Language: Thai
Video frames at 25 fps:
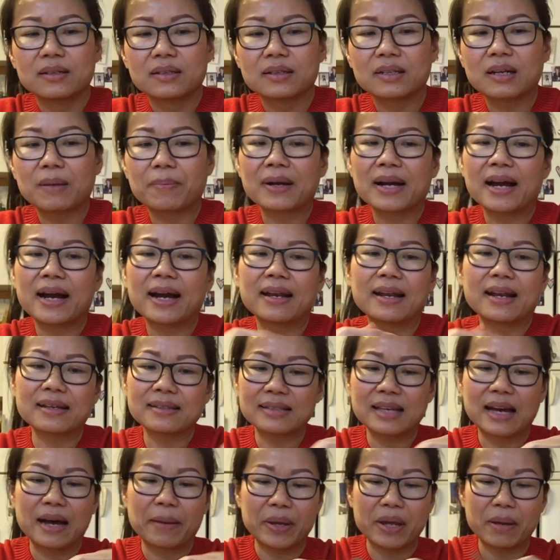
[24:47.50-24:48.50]
กับการรัก
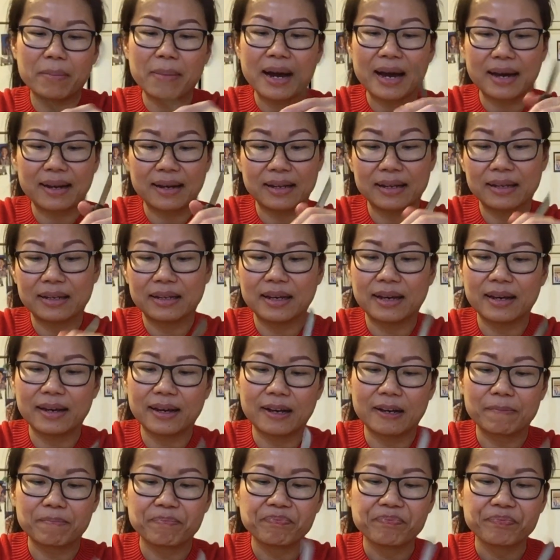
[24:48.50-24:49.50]
ษาพยาบาลอะไรอย่างเงี้ย
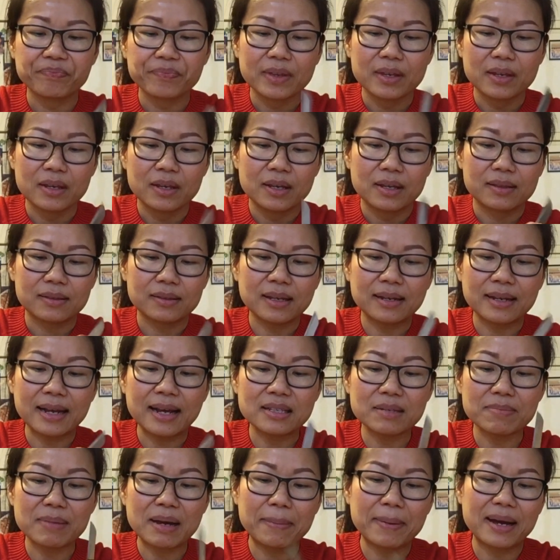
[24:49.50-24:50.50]
ค่ะแต่ถ้า
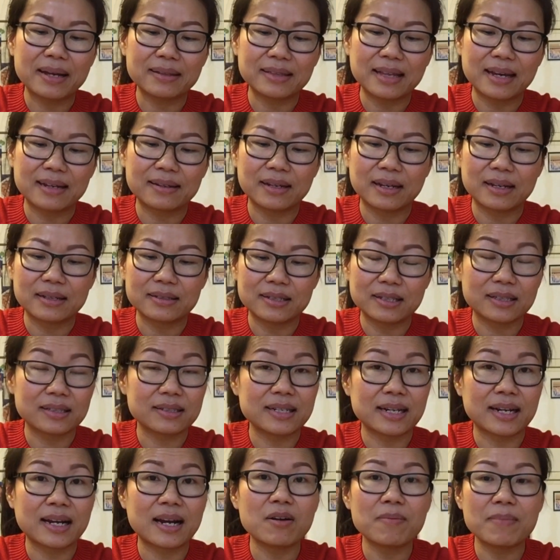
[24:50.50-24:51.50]
จะมาผ่าตัดเนี่ยจะ
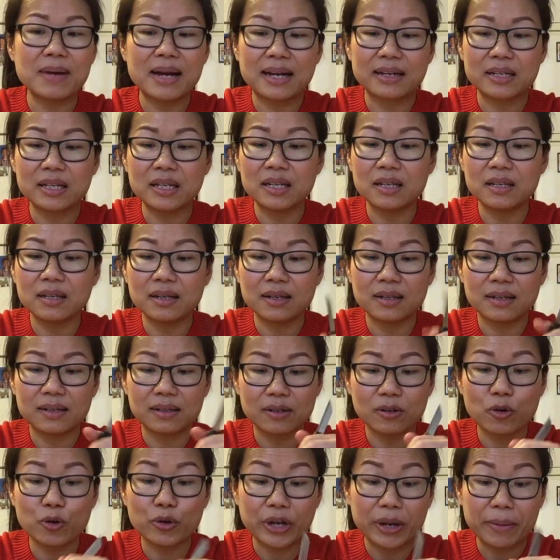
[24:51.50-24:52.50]
จะเข้ามาที่
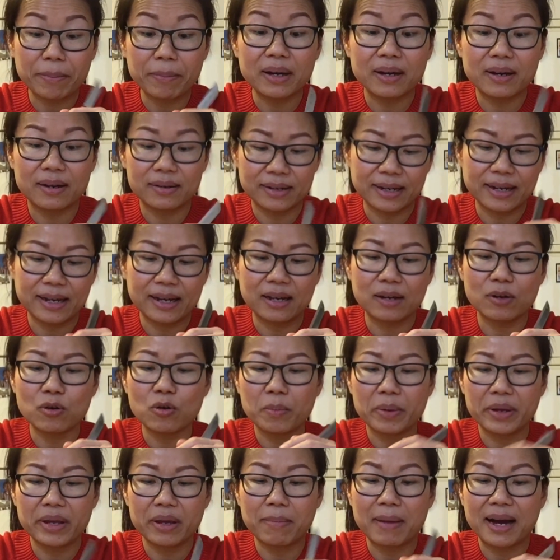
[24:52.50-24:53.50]
โกเทนเบิร์กนะคะโรง
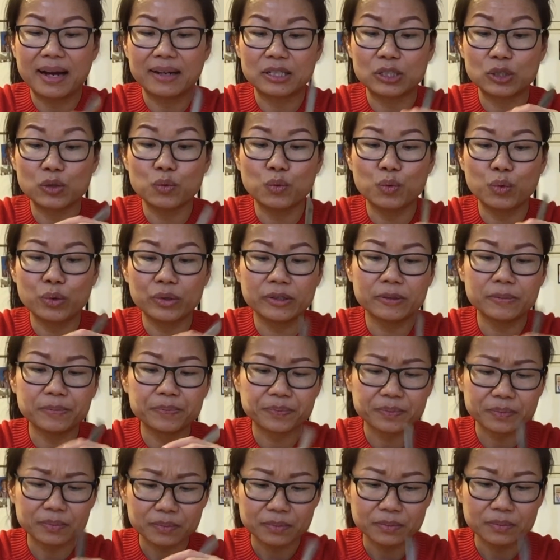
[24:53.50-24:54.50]
พยาบาลศูนย์
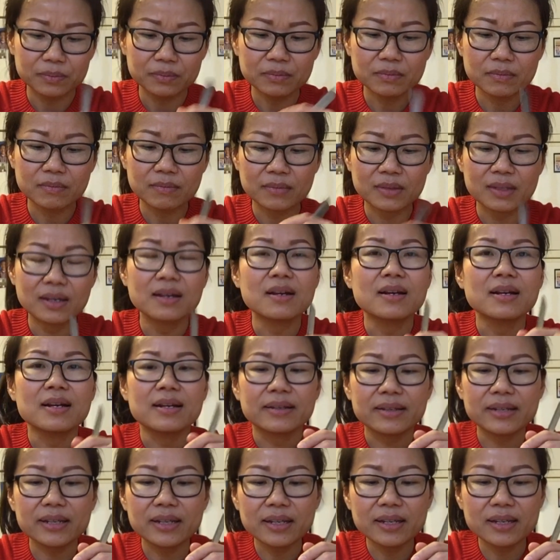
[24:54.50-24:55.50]

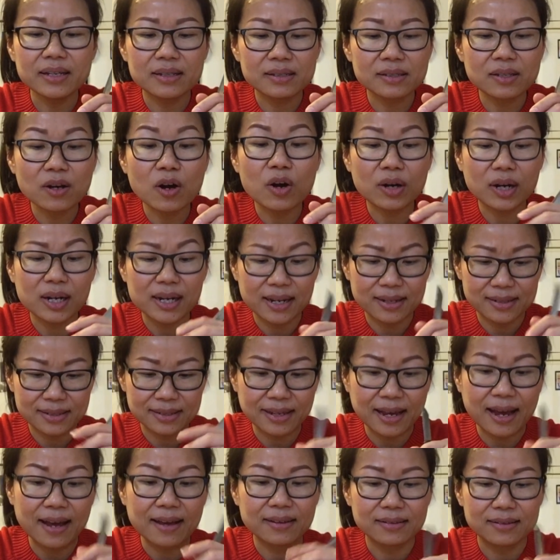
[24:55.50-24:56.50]
ที่ซอกเกรน
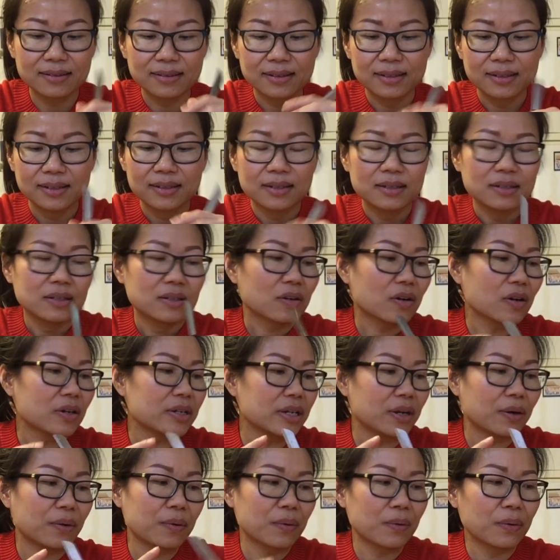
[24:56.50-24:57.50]
ส์ก็
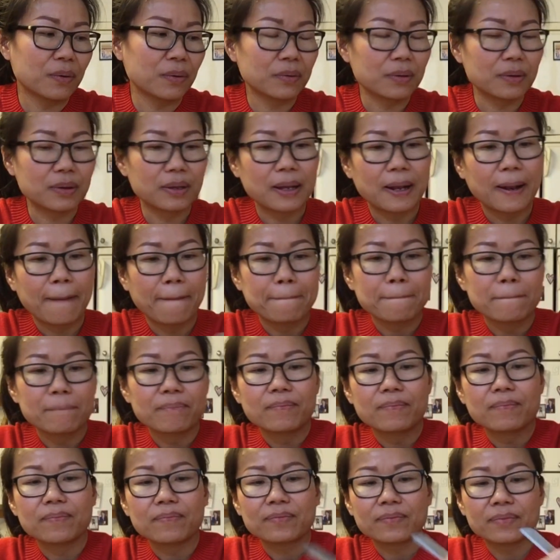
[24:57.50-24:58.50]
เดี๋ยว
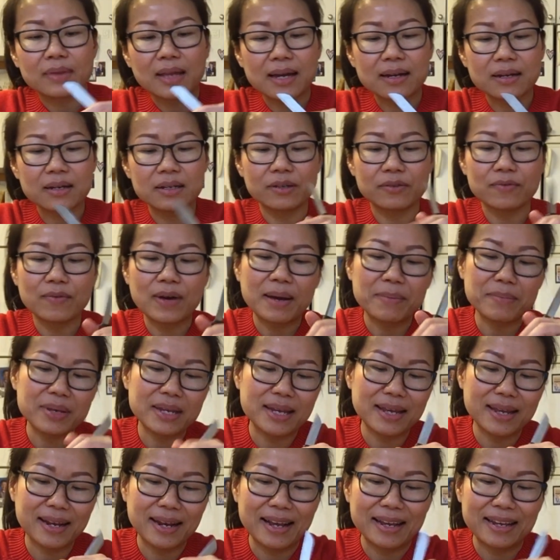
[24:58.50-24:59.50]
ถ้าเกิดว่ามี
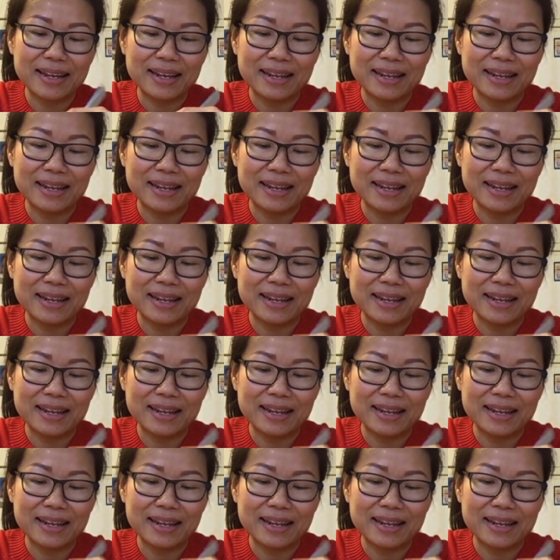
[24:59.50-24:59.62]
อะไร